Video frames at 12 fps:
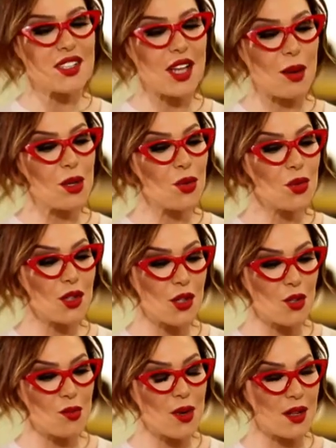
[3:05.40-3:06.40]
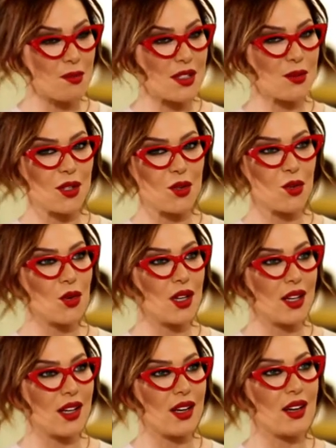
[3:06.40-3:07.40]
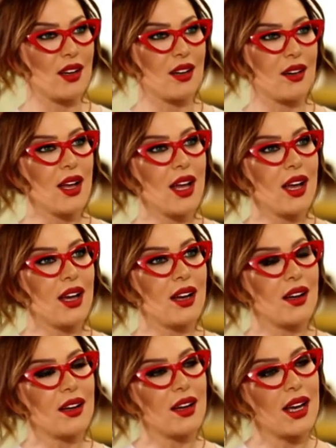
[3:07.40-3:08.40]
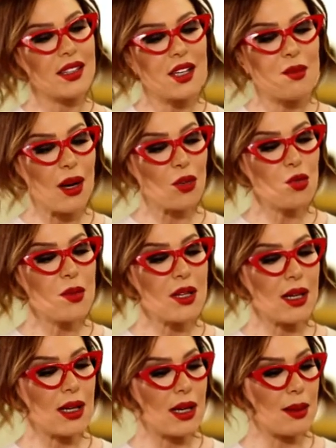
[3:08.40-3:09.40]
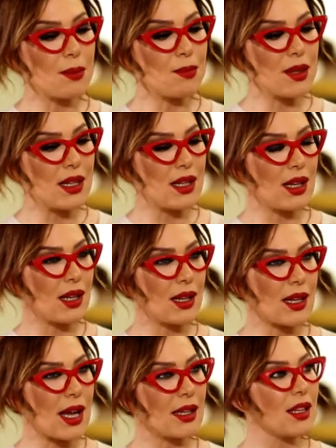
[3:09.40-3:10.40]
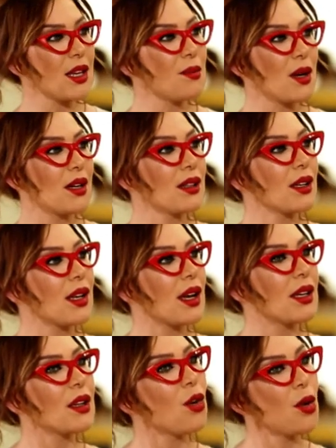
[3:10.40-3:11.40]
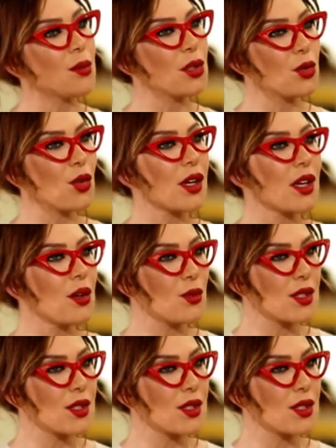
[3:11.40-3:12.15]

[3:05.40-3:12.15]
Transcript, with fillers: استعملون الرومان بس بدي اقول آه، هيدي المعلومة قديما كنوع من الرقي